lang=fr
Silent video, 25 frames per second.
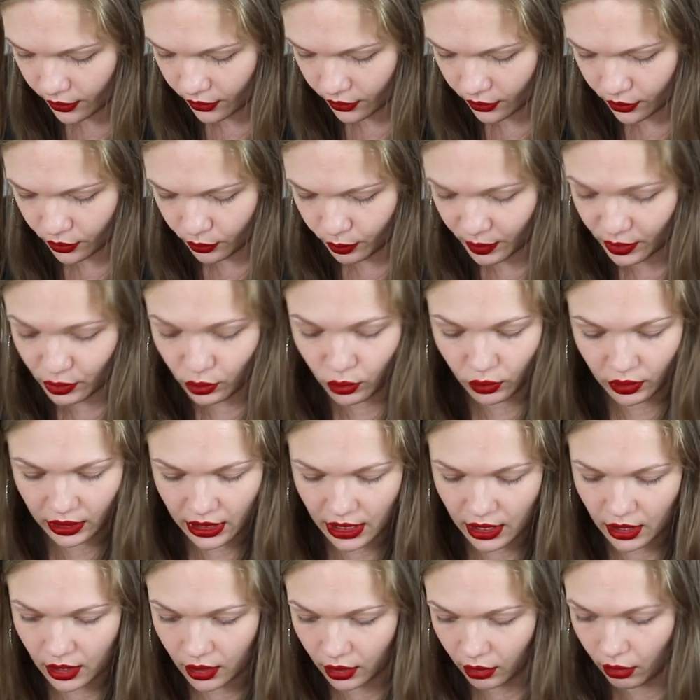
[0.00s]
Euh, parce qu'il y
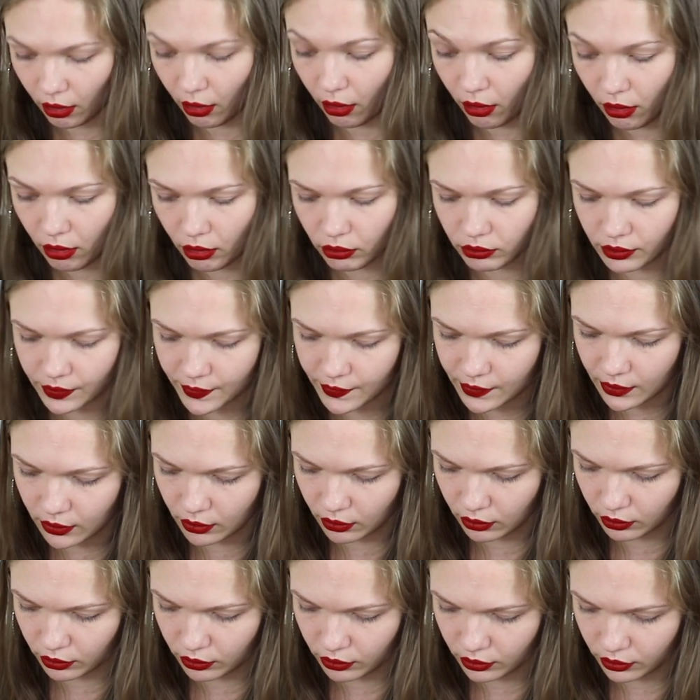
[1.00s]
en a un grand aussi
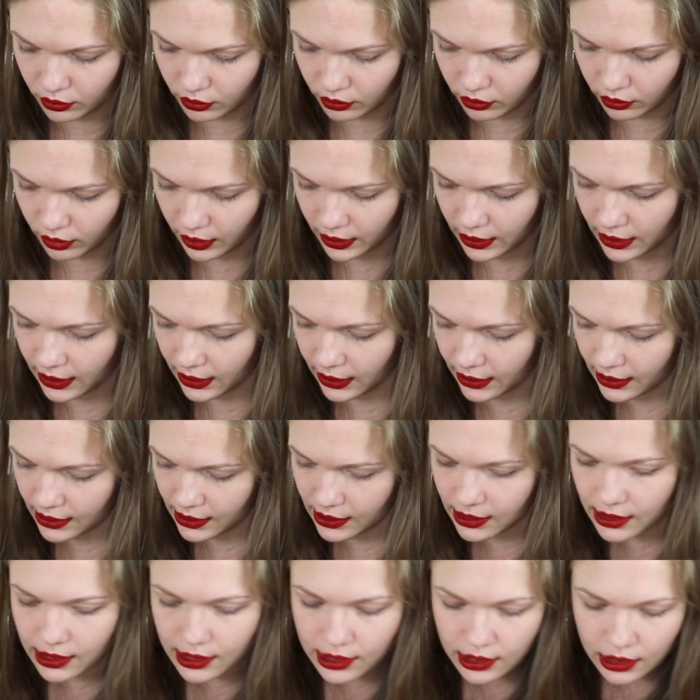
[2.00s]
dans le kit.
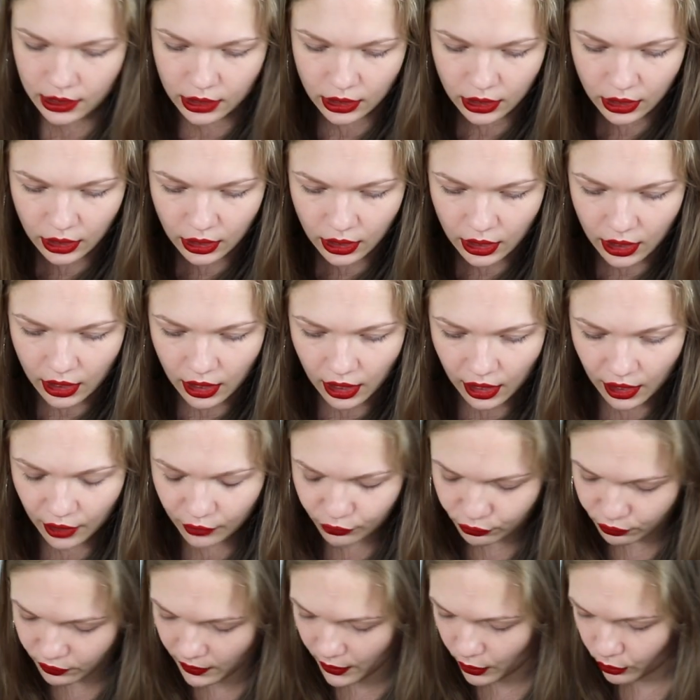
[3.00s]

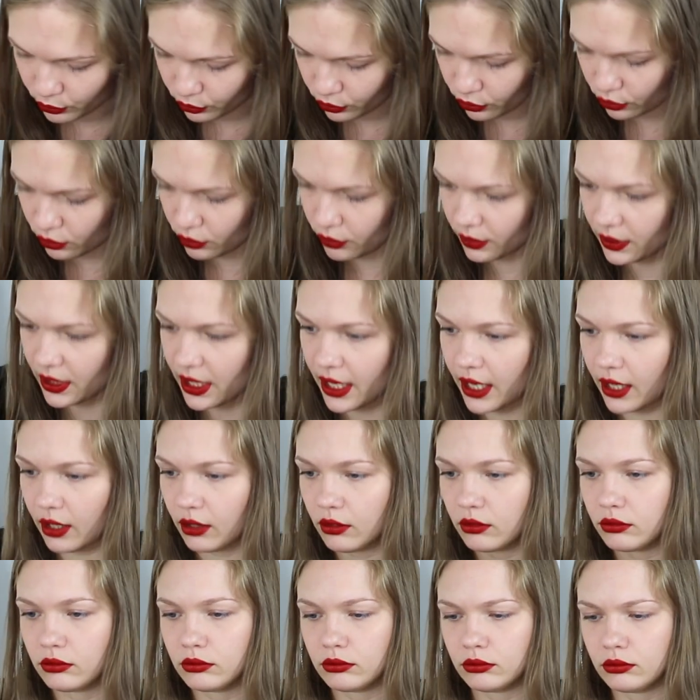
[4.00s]
Un fouet ou une cuillère.
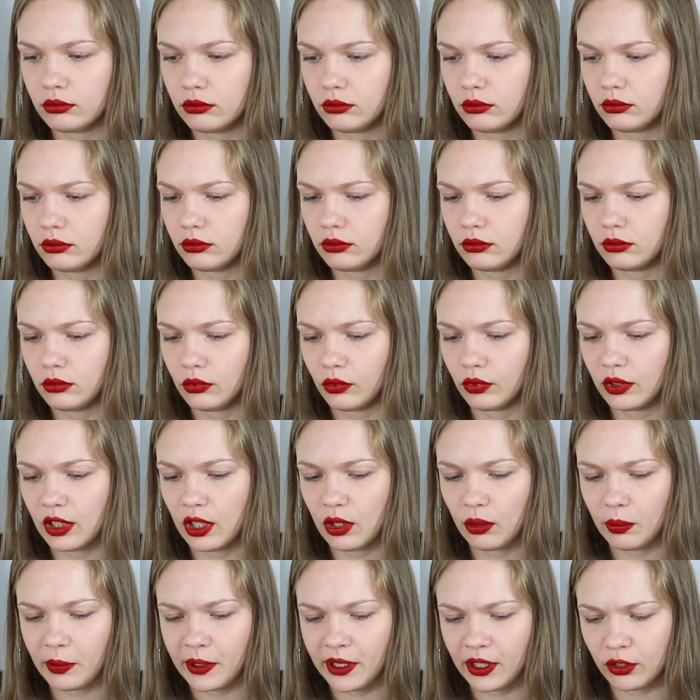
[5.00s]
On
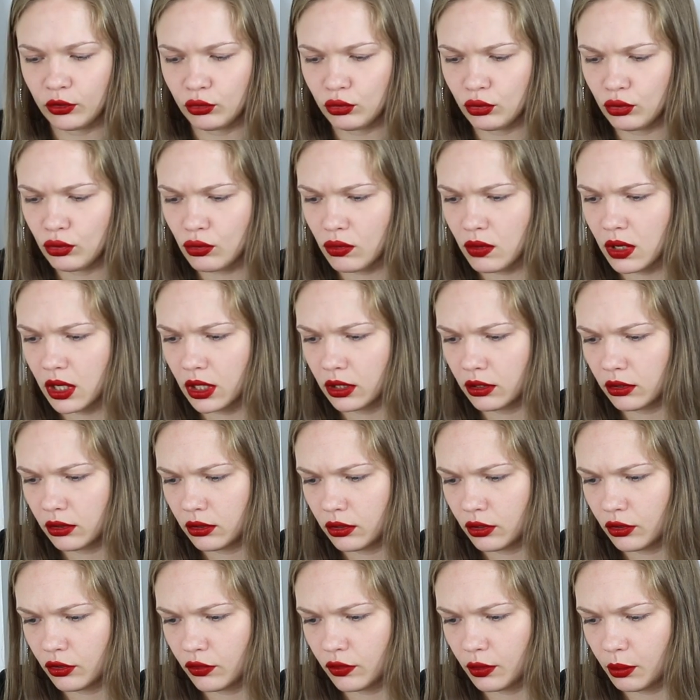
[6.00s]
a l'embarras du choix.
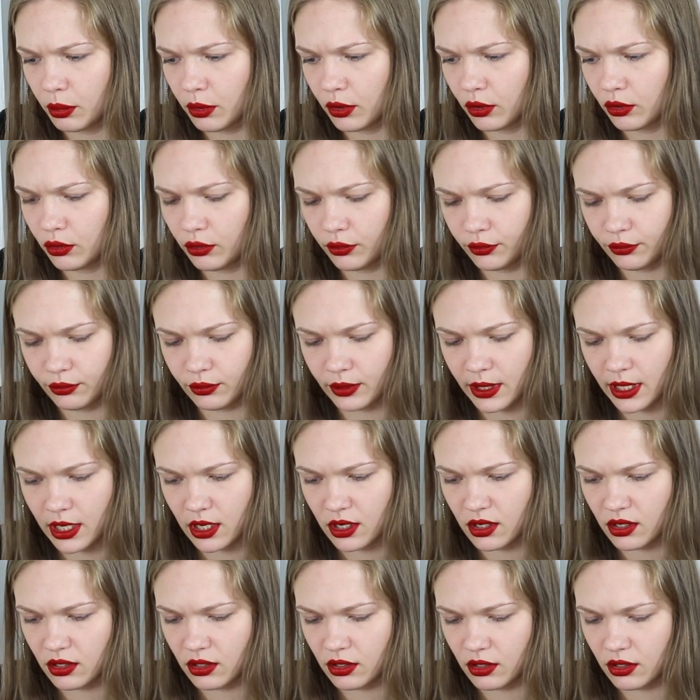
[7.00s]
Je vais prendre le fouet.